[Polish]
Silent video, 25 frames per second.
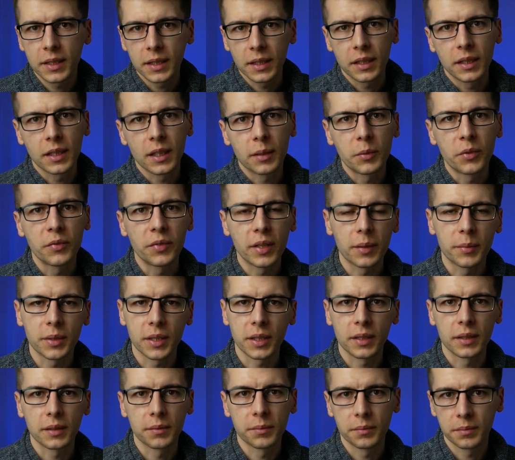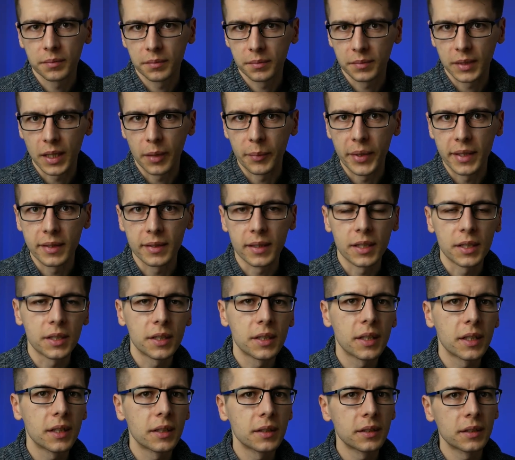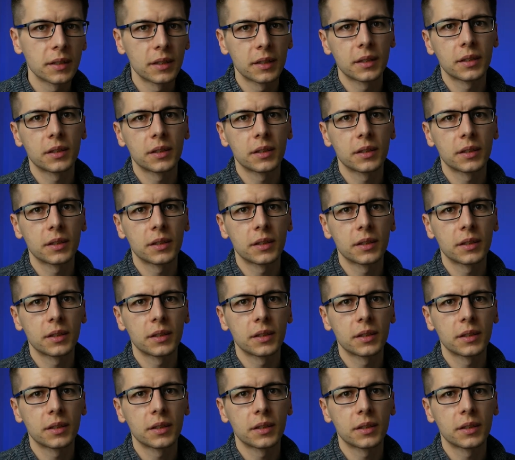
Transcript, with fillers: Dzięki temu wiem, że tam jesteście.